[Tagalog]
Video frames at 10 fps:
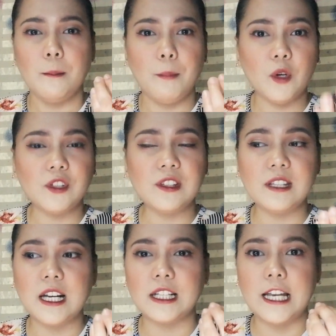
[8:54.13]
boses
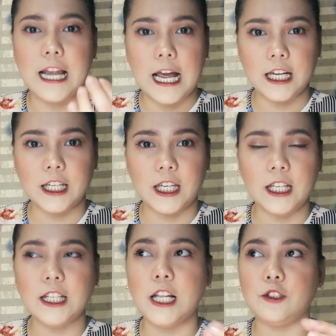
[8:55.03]
ng
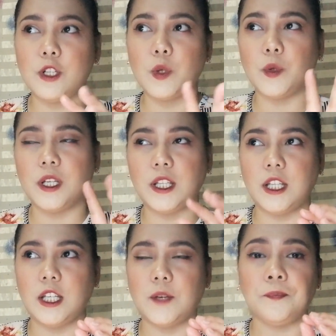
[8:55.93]
lalaki, lalo na kung
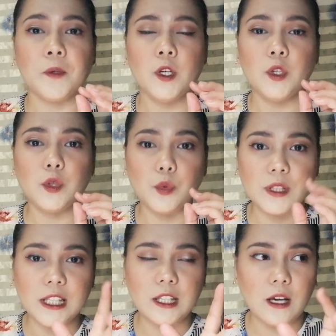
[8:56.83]
hindi
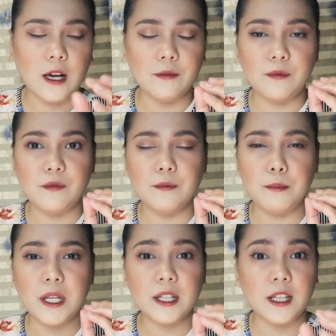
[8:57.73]
totally uh,
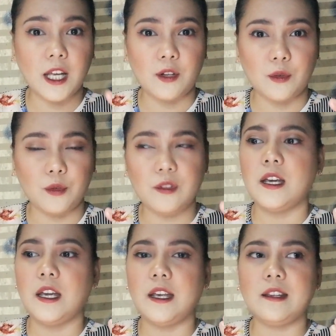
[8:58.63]
beretero,
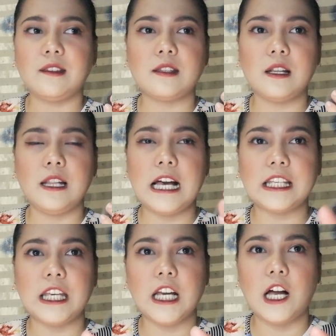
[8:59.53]
is
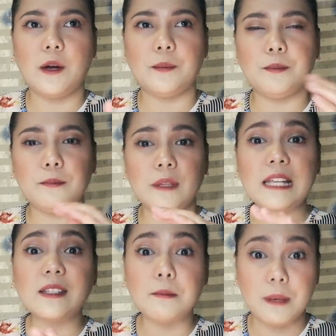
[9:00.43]
laging um,
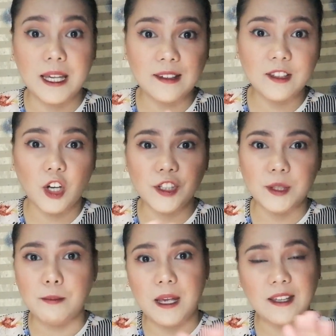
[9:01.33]
nasa bass, on
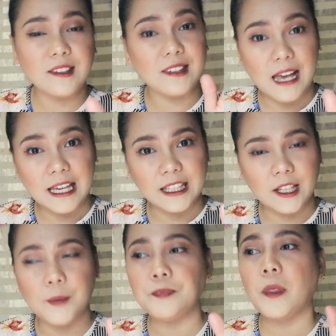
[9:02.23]
the bass side.
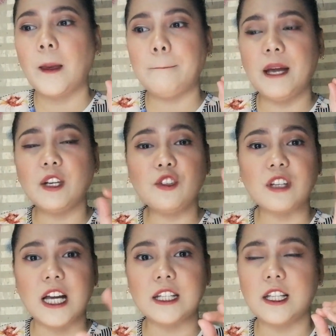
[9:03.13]
Pero siya